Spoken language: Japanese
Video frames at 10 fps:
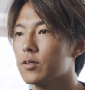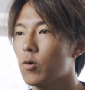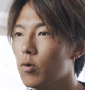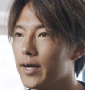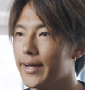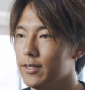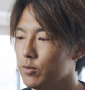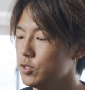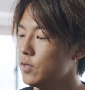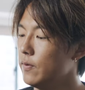今回
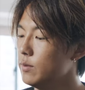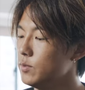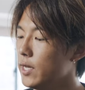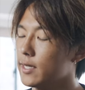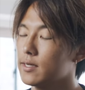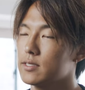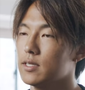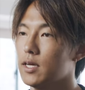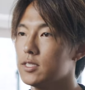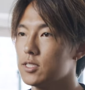富士フィルム
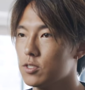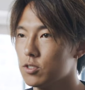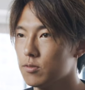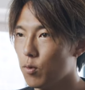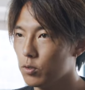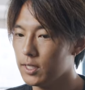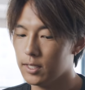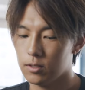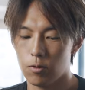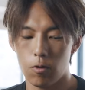XH2
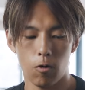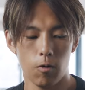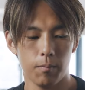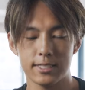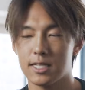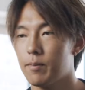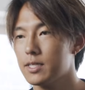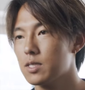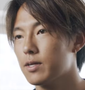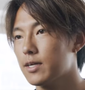ボディとさ
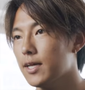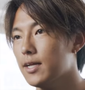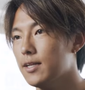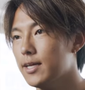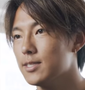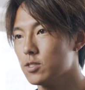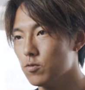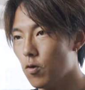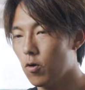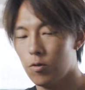まざまなね
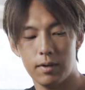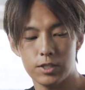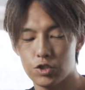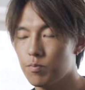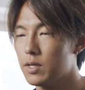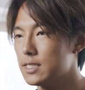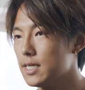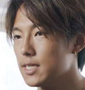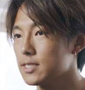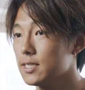レンズを準備し
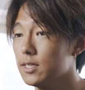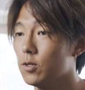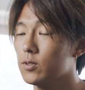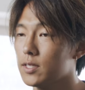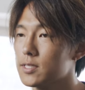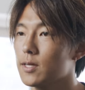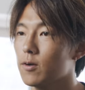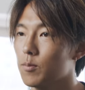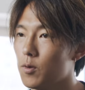て撮影に挑んだんですけれど